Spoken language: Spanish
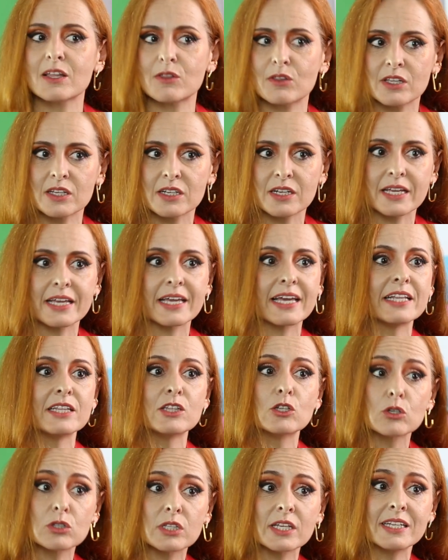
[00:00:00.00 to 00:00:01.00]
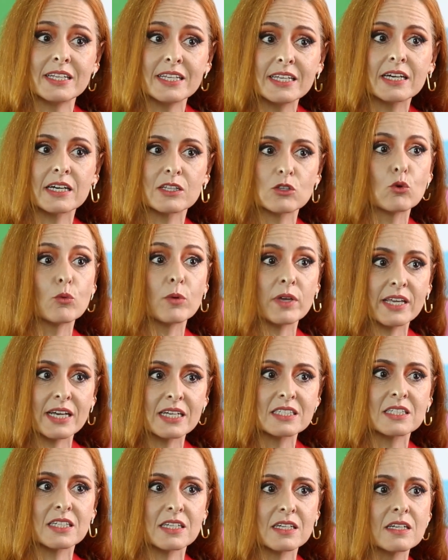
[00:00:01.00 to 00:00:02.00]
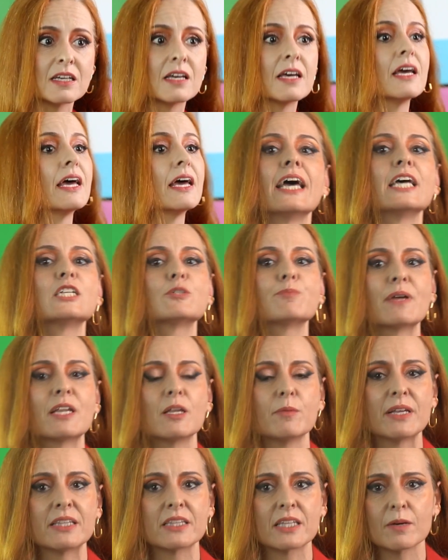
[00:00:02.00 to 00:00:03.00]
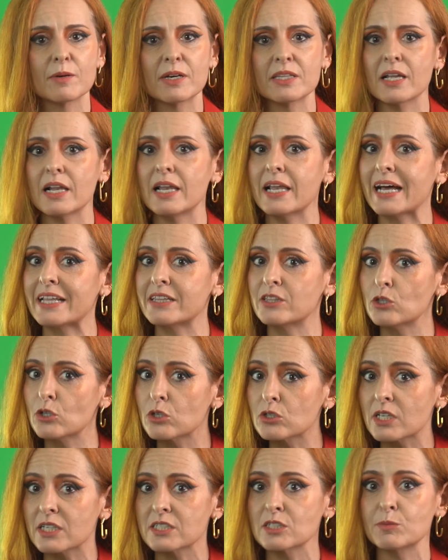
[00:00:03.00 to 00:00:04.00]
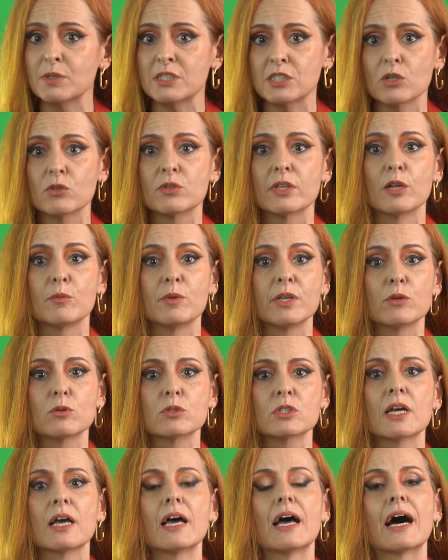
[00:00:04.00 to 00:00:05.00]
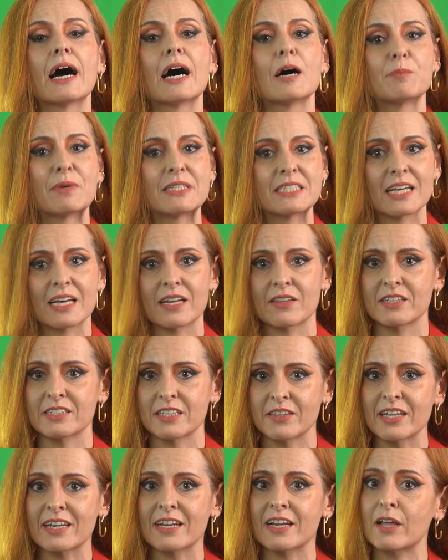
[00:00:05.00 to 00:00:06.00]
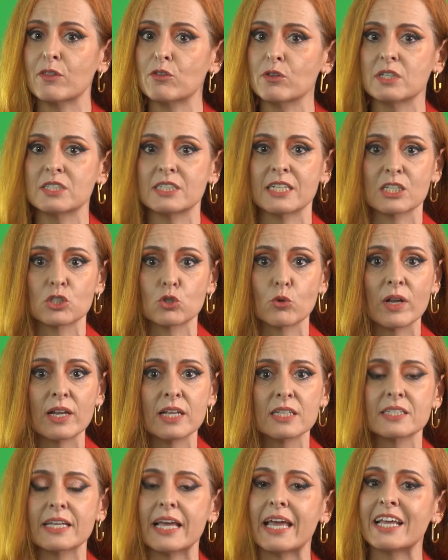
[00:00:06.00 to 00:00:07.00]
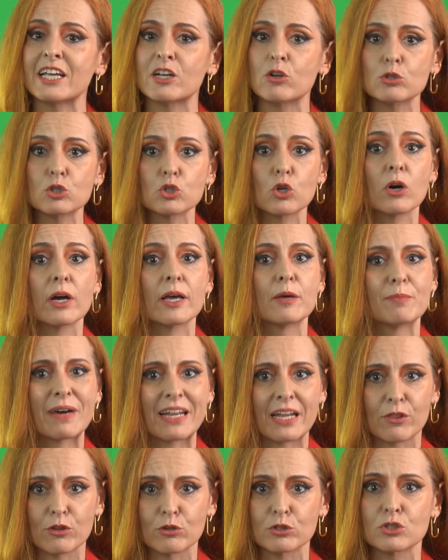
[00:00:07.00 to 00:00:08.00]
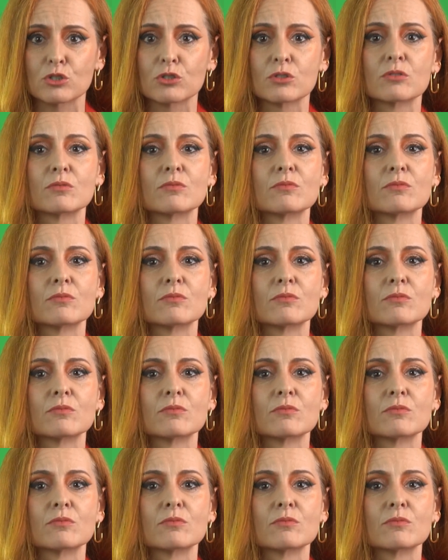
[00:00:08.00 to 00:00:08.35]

decir, que no tenían VIH, experimentaban la no transmisión del virus a pesar de tener relaciones sexuales e incluso embarazos.